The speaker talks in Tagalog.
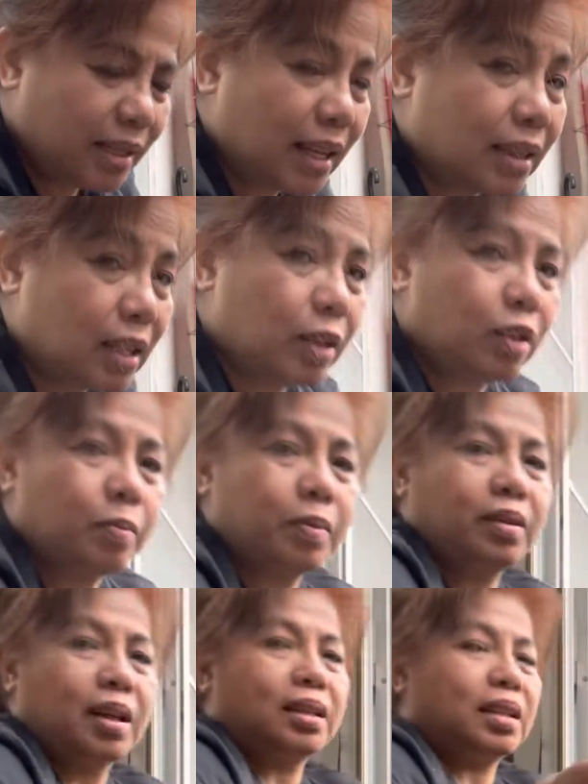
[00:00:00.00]
At dito
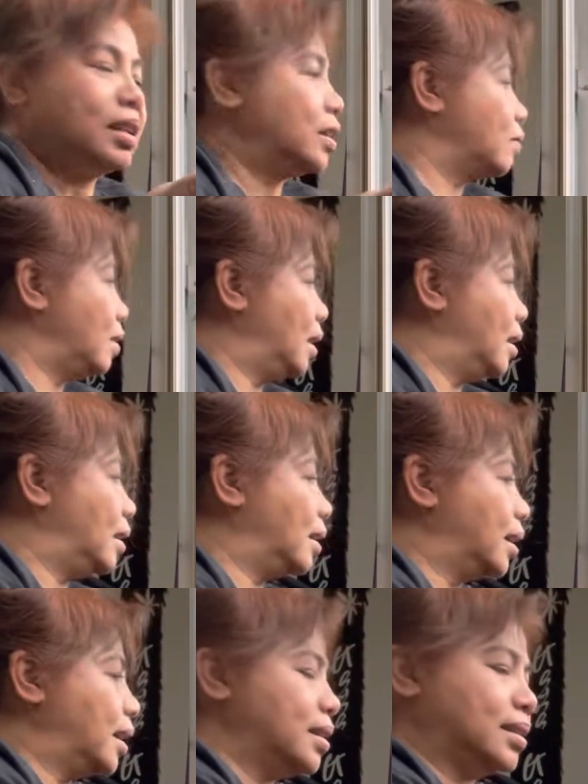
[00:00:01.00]
po natin ito
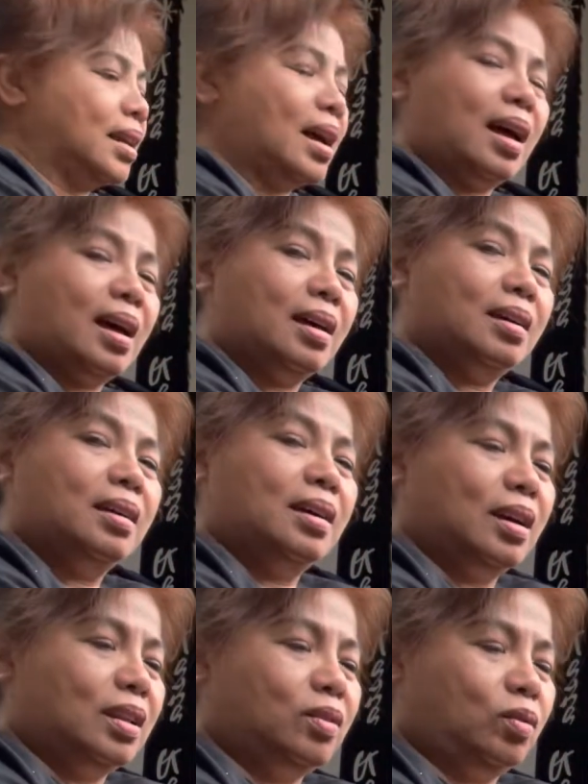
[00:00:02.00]
ilalagay sa
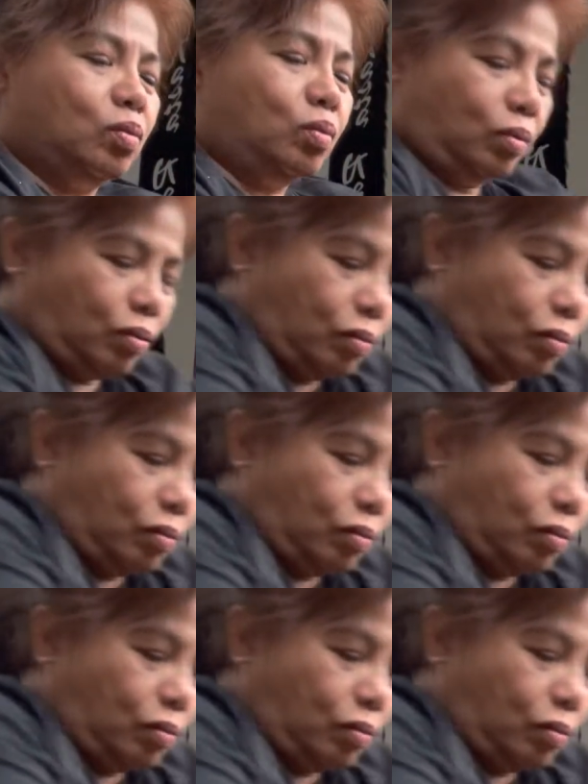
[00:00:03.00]
dulo.